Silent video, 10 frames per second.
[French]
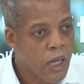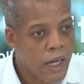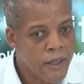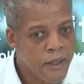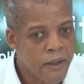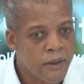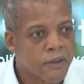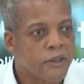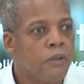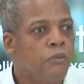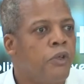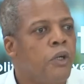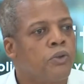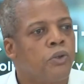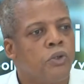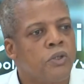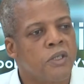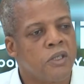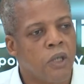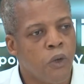aller ensemble vers ce
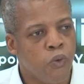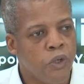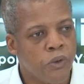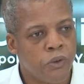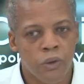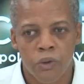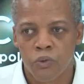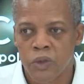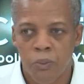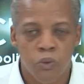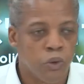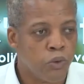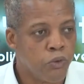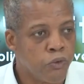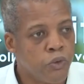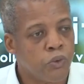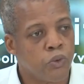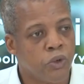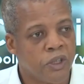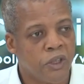syndicat unique que nous appelons de nos voeux
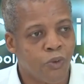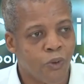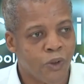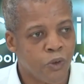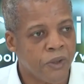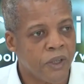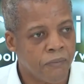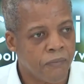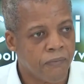sur le territoire guadeloupéen.